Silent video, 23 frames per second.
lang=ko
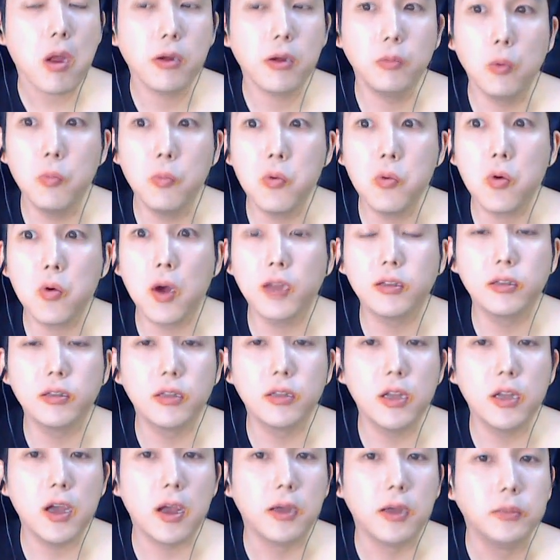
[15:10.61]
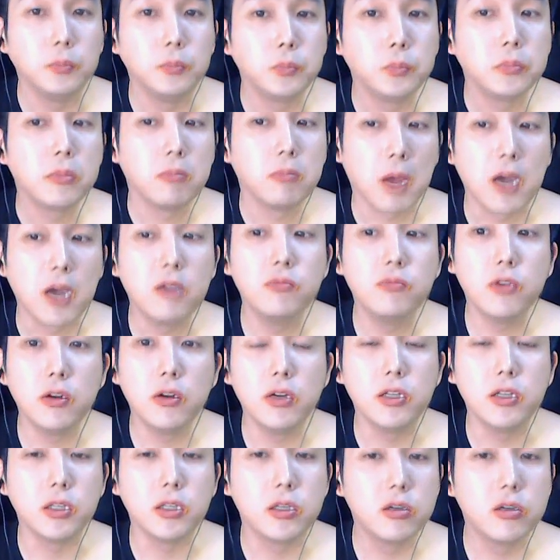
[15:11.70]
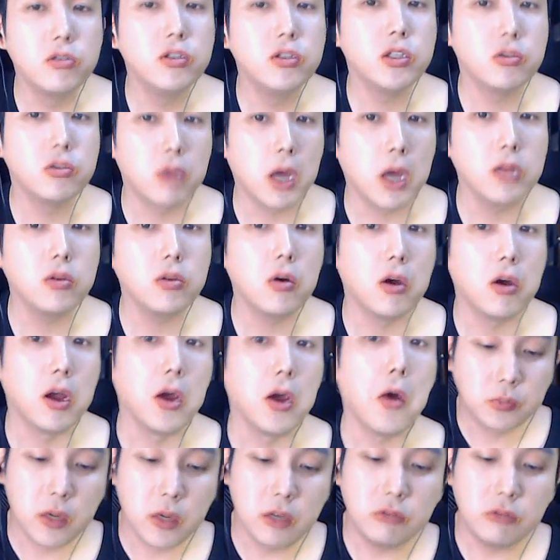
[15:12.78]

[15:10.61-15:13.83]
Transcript: 못 본 것 같은데 방금 전에 이제 그런 식으로 하는 거예요.